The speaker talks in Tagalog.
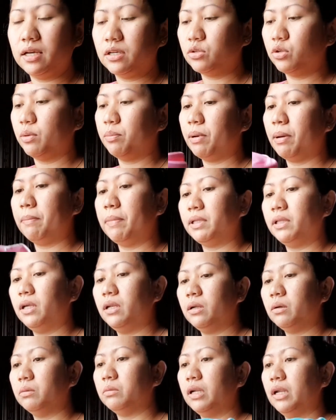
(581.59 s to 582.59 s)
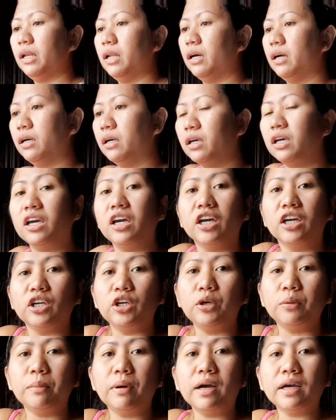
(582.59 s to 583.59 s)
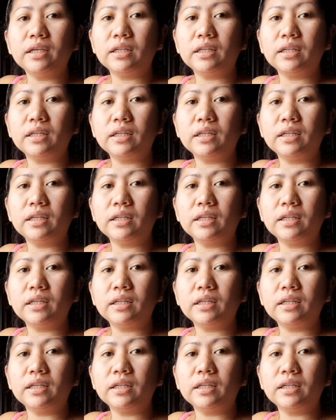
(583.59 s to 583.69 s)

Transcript: So ipapadala ko na lang. Yung mga